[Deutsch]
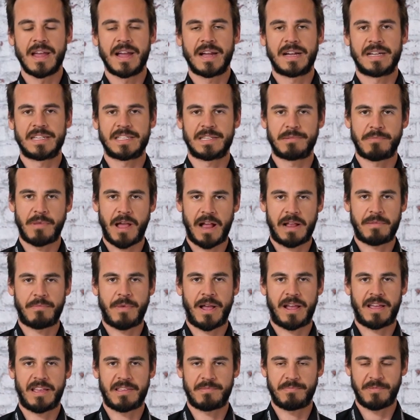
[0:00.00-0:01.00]
Also Marc
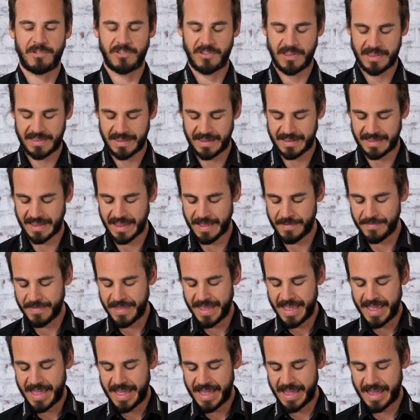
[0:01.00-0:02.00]
Marquez bestätigt da
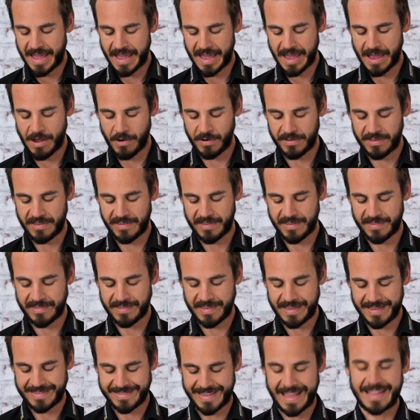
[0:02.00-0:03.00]
äh, auch
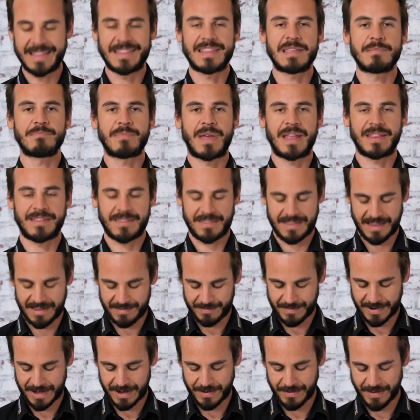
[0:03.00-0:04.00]
dieses Sentiment,
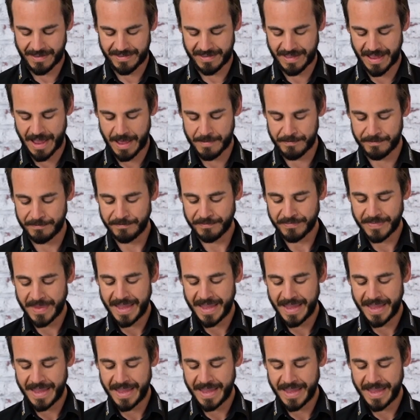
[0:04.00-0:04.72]
das wir da quasi haben.